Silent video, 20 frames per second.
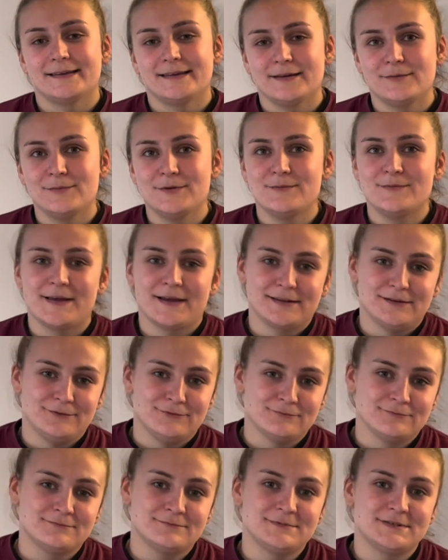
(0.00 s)
Camille
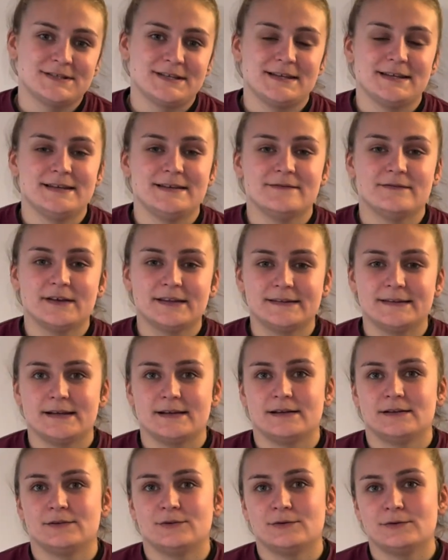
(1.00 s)
Bernion, j'ai
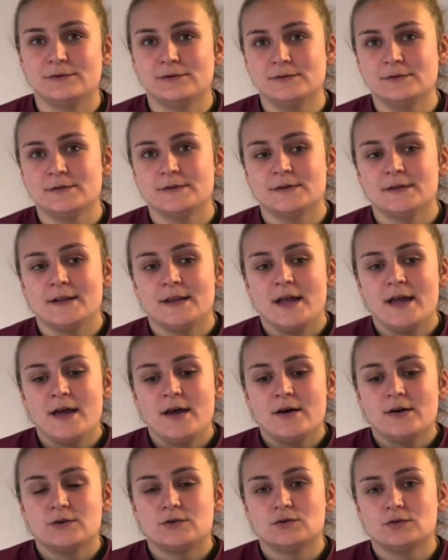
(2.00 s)
21 ans.
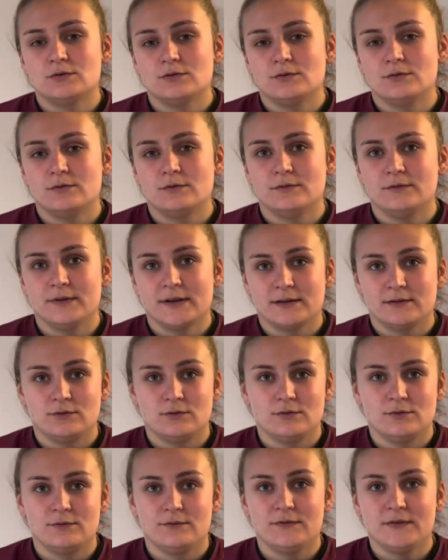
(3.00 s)
Je viens
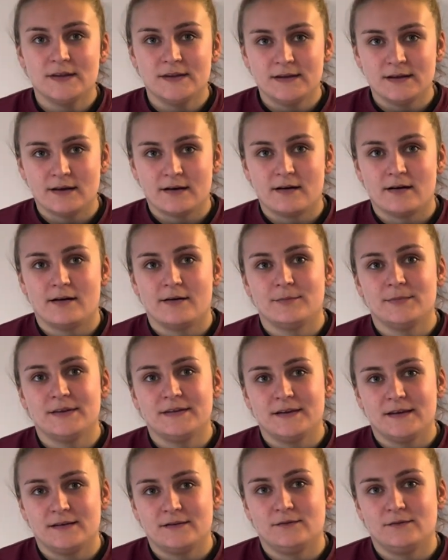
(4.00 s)
de finir un
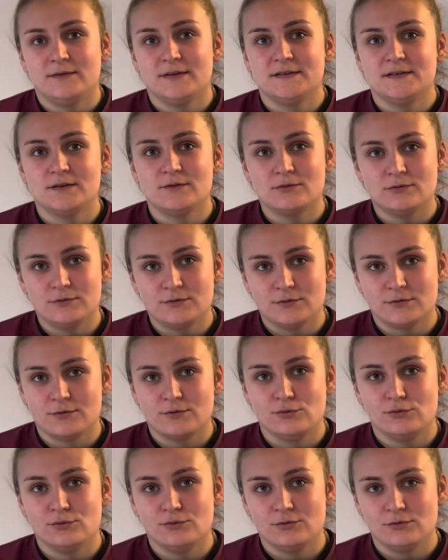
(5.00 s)
BTS viticulture
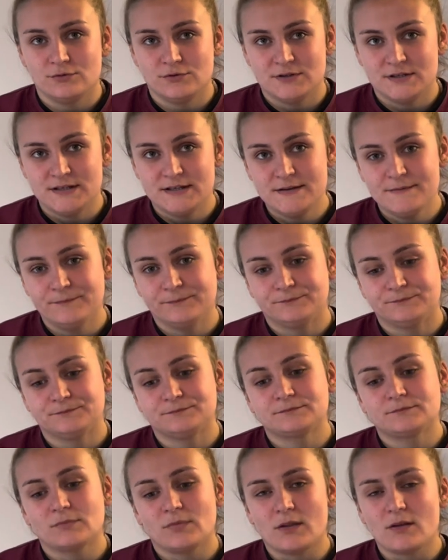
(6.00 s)
onologie
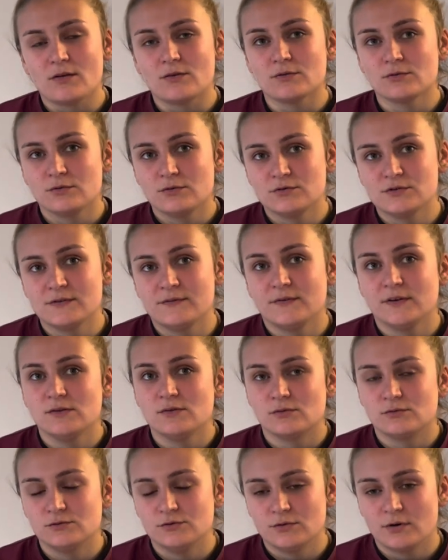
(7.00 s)
que j'ai fait
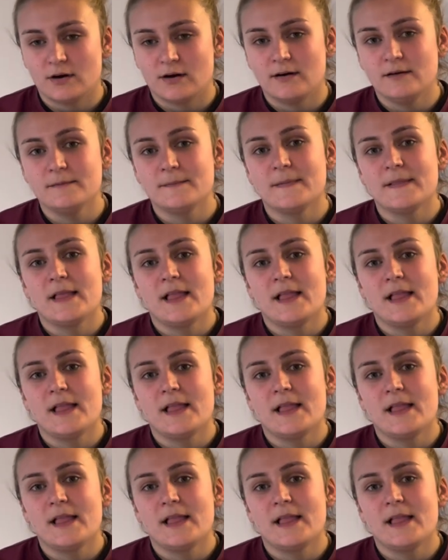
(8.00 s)
dans le Jura.